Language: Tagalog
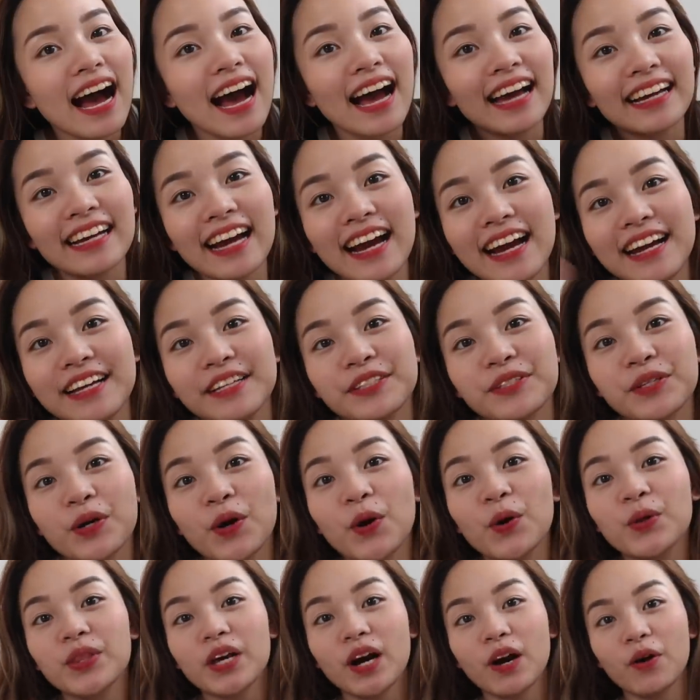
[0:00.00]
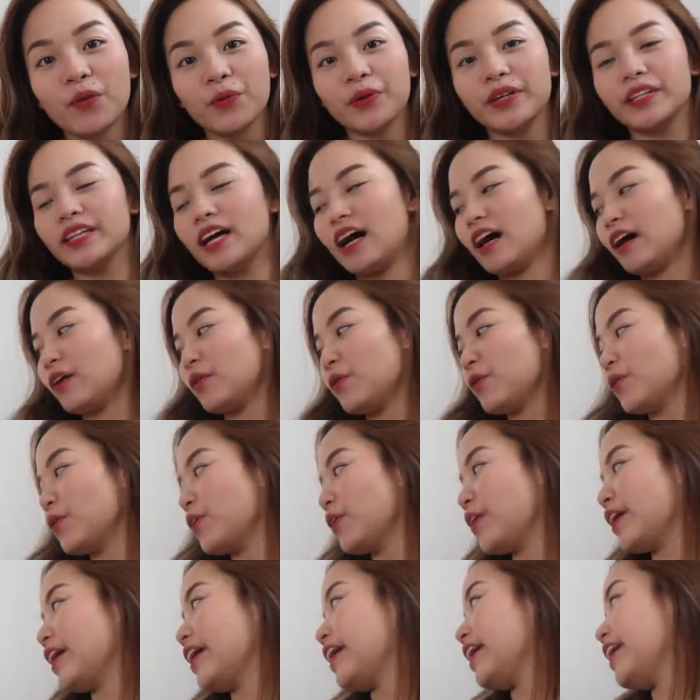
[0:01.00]
Hi guys! So, nakawin na
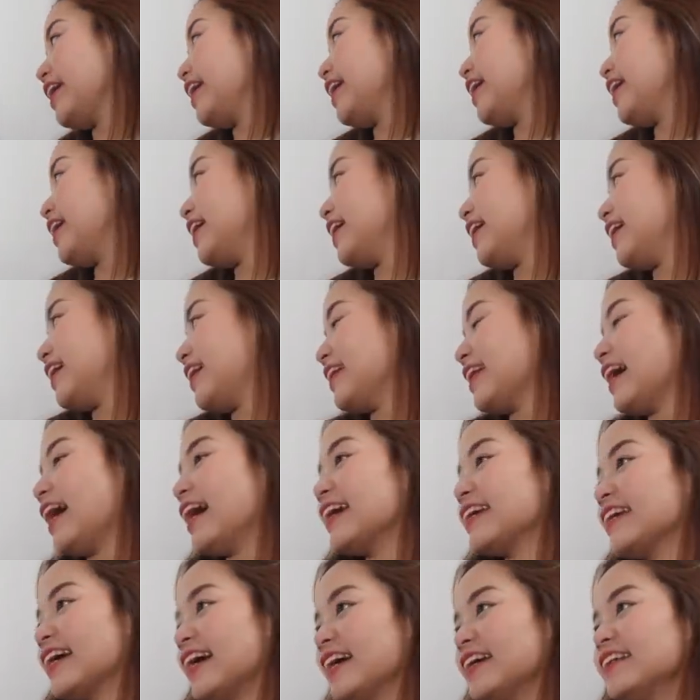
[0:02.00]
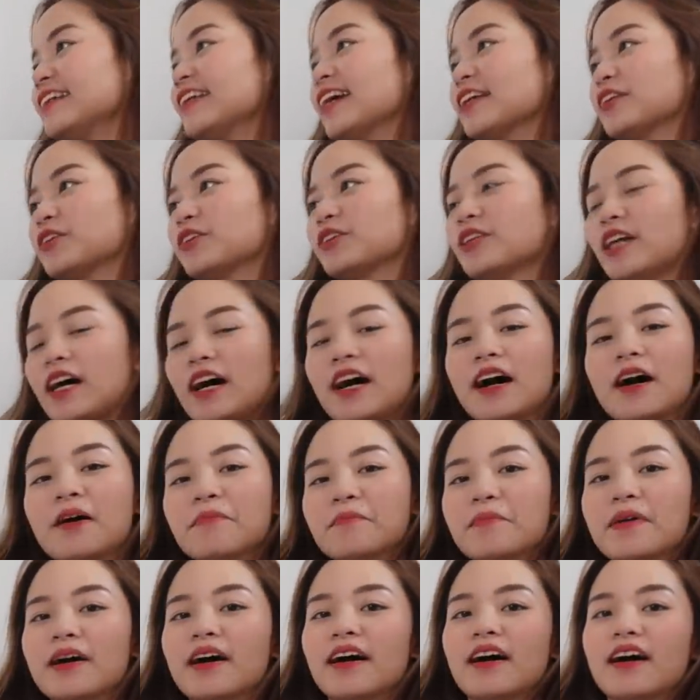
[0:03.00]
and ayan, ito
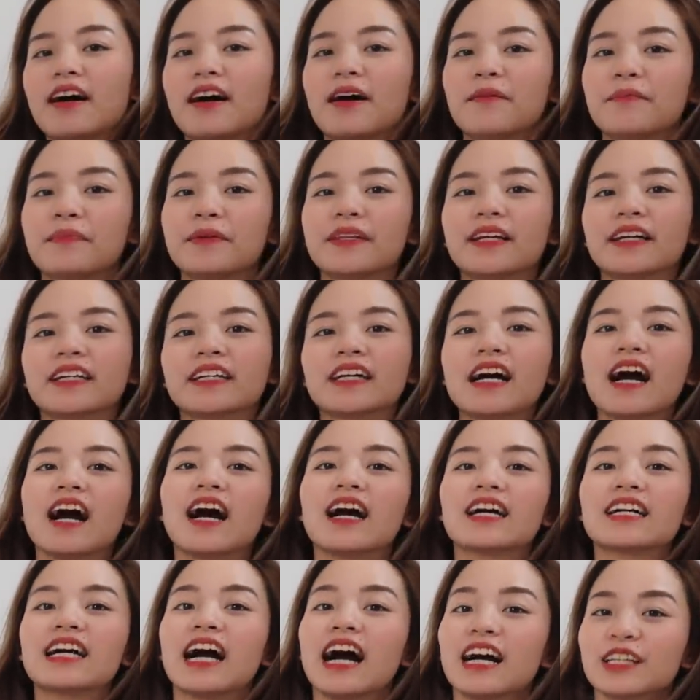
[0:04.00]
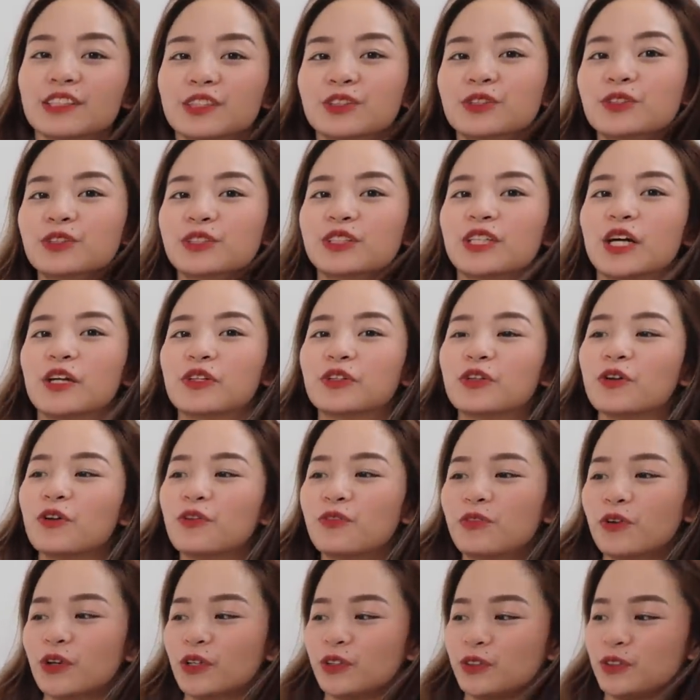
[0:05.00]
na ang mga pinagkakagastusan
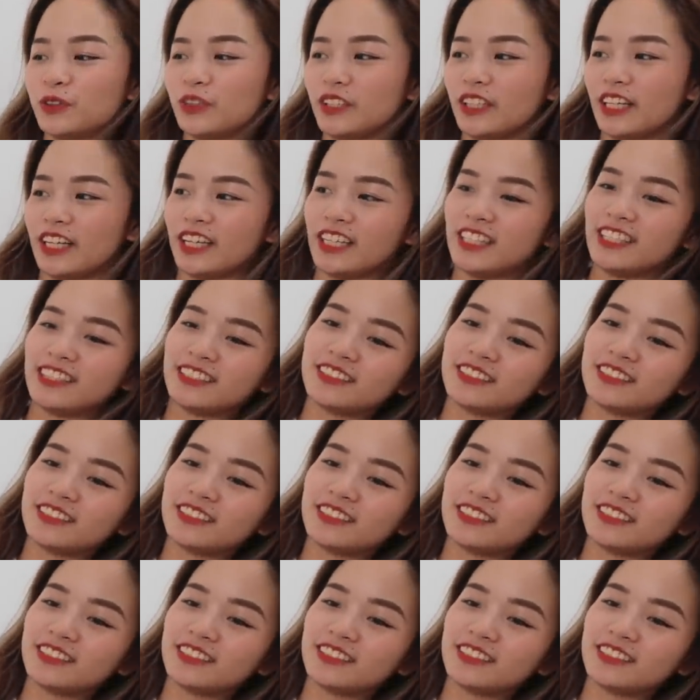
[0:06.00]
ko for today